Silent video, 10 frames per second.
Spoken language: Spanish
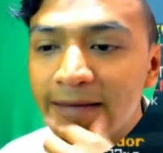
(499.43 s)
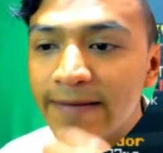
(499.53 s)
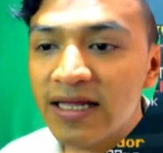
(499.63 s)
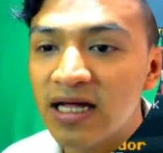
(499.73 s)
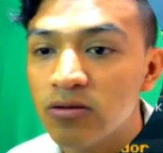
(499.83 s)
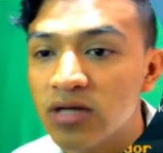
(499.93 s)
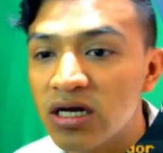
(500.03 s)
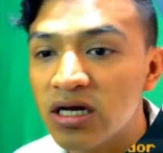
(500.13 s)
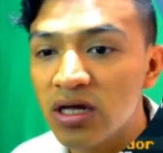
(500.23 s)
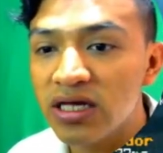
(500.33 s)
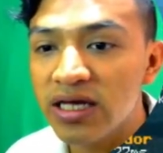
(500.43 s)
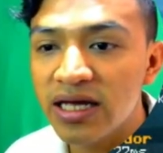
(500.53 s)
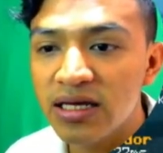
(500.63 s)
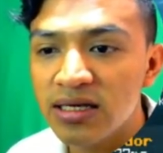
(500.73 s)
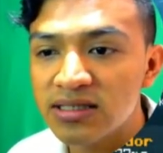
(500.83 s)
vean, un ejemplo, aquí
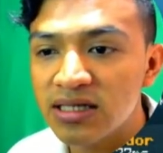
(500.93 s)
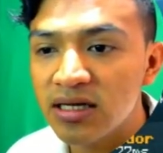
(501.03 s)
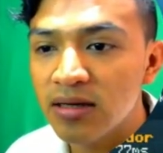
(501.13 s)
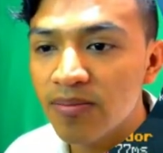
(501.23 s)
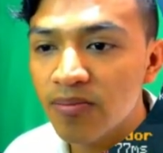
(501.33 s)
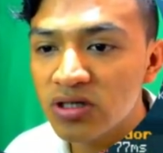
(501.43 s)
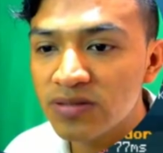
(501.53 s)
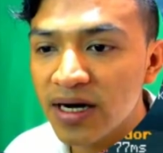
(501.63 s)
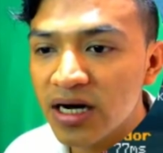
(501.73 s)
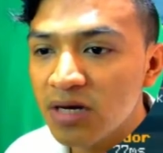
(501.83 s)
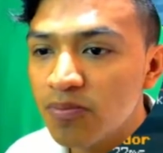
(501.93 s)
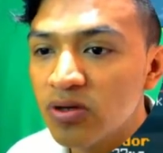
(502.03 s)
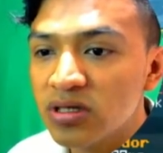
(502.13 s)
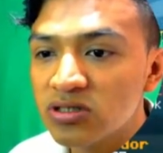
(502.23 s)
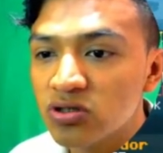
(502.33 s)
hay, este, puedes bajar y
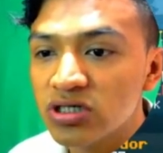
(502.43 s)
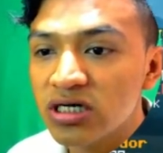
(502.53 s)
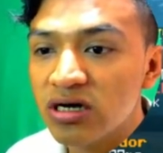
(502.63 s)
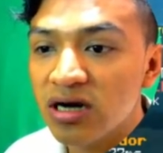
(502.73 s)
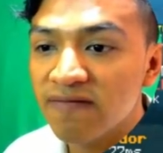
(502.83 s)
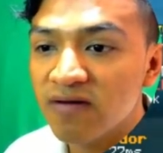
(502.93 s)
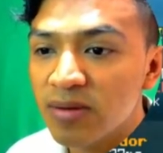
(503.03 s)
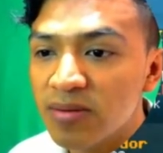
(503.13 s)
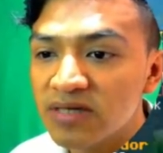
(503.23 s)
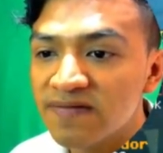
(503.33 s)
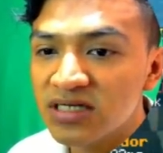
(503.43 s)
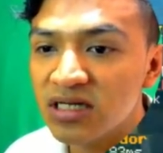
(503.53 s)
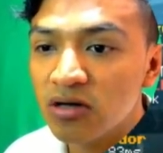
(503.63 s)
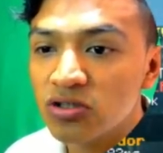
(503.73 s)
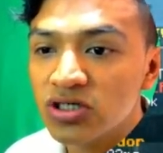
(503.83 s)
puedes conseguir, la forma más fácil
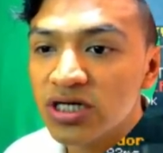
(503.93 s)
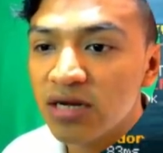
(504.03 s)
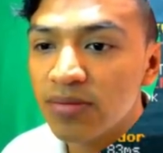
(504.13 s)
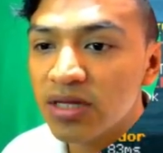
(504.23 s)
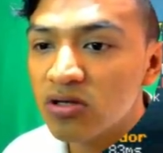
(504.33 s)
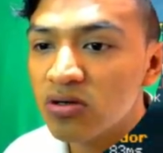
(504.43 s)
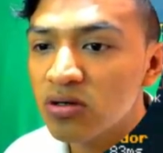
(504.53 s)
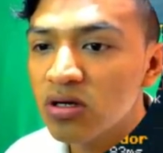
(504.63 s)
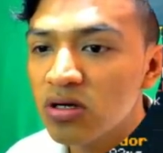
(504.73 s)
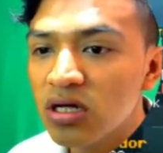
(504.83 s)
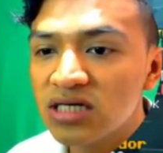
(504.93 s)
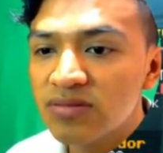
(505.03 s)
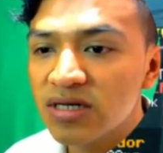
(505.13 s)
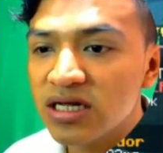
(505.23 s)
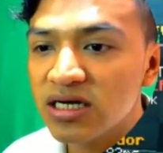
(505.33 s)
de conseguir alimento es
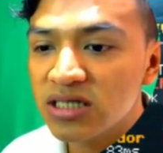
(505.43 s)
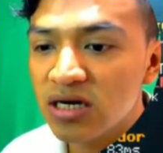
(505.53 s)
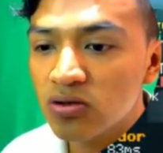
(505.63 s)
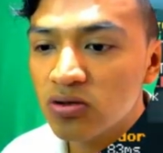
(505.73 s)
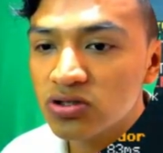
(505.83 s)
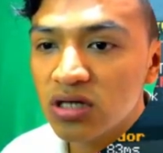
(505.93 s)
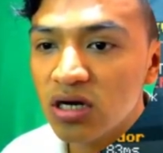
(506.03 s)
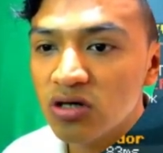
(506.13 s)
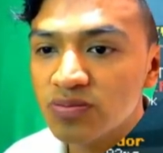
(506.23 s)
matar así a los, a los